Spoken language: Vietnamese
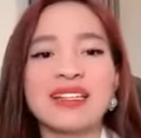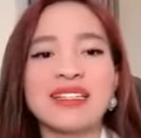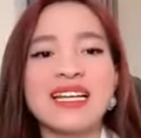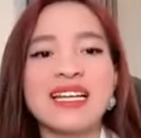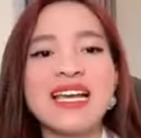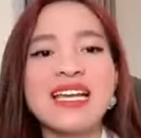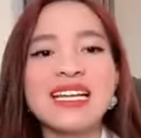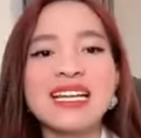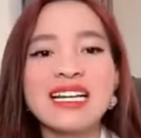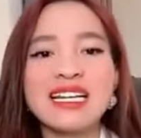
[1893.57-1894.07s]

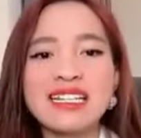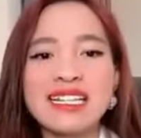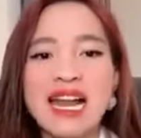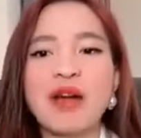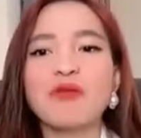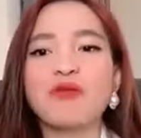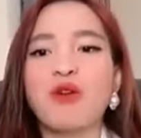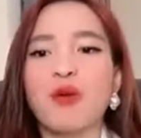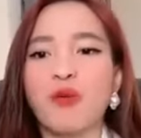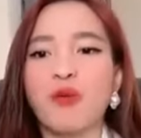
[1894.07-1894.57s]
để ý cái
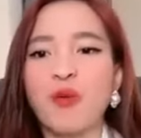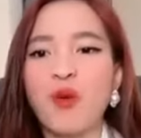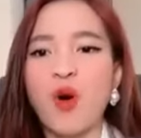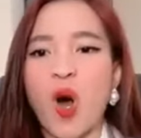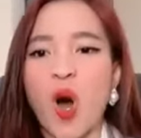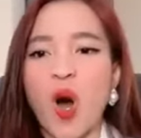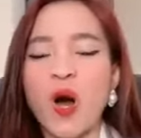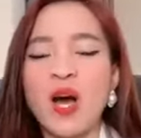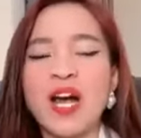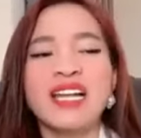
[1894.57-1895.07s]
trang phục của
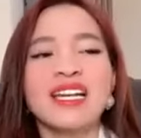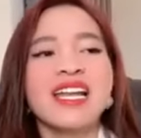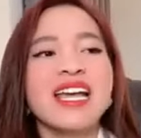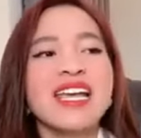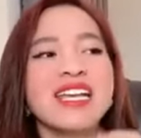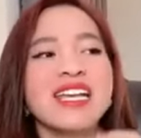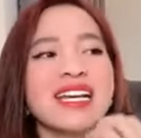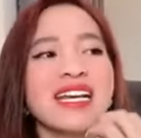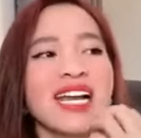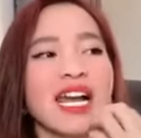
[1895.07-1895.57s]
họ, để
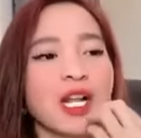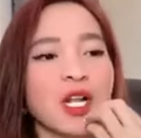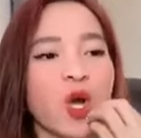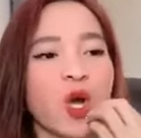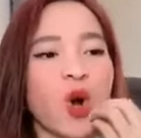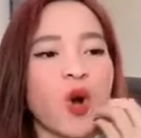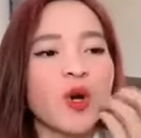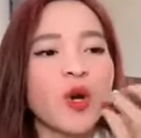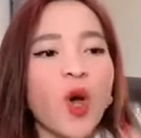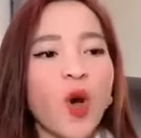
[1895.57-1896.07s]
ý cái cách
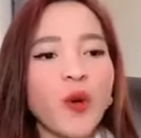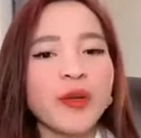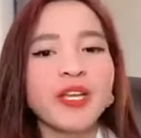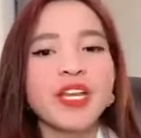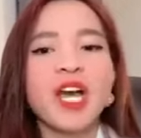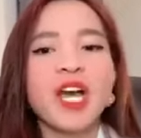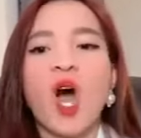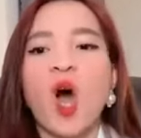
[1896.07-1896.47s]
họ nói,